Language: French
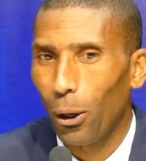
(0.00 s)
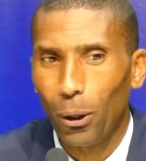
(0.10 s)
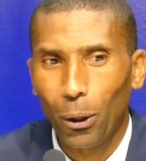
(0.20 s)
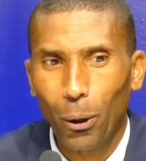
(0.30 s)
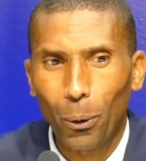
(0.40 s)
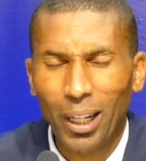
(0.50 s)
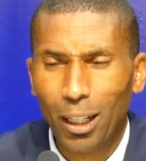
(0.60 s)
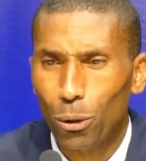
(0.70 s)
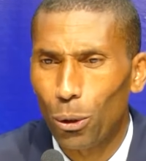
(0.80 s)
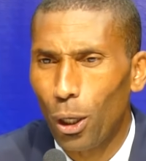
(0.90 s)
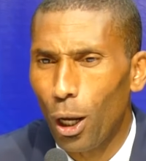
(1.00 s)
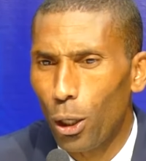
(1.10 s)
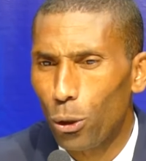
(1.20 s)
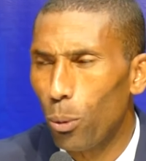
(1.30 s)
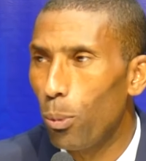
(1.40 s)
on a
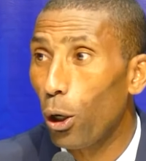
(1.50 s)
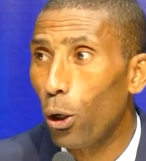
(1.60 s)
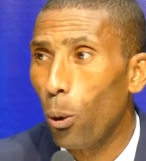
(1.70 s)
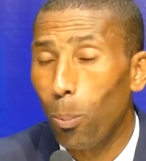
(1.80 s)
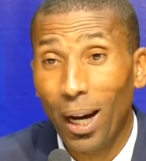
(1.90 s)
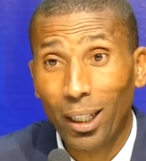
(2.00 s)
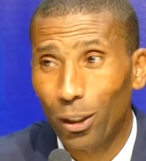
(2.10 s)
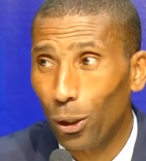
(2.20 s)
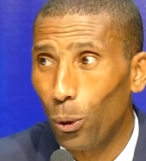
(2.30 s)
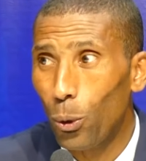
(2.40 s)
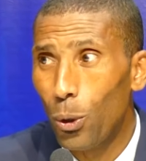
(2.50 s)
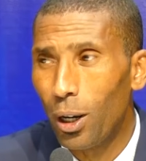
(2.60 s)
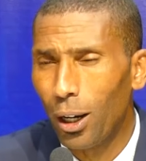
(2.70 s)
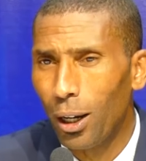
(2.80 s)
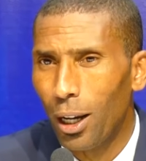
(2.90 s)
ce, bloc compact
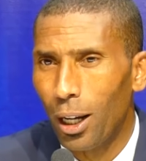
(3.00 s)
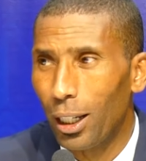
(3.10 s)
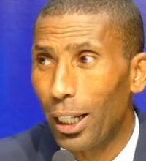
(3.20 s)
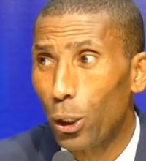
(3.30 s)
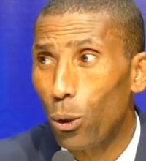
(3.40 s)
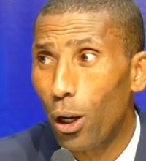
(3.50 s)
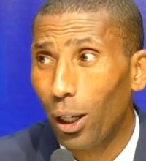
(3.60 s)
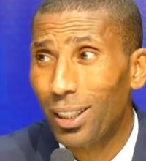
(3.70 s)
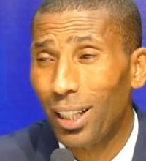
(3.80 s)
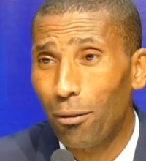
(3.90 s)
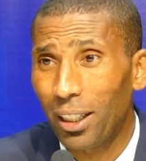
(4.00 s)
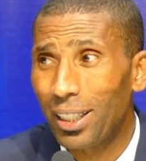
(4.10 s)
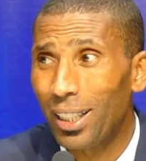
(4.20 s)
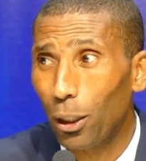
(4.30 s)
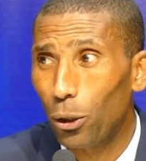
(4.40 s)
où les joueurs savent
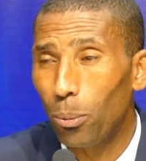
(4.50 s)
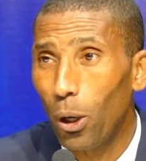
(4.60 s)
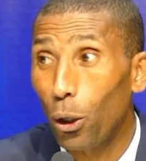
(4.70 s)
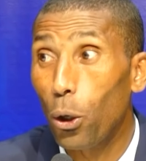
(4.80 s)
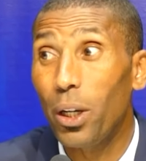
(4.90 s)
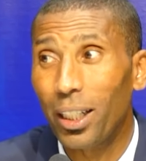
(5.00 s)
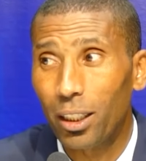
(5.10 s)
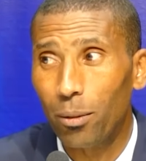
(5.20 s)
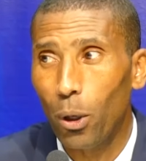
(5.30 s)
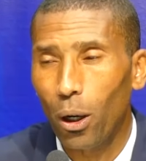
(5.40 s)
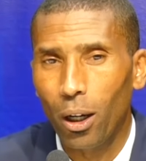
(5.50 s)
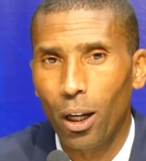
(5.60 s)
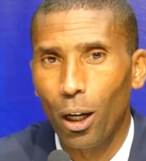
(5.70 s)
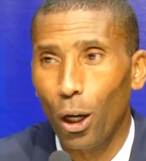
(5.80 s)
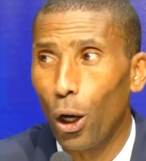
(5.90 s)
exactement collectivement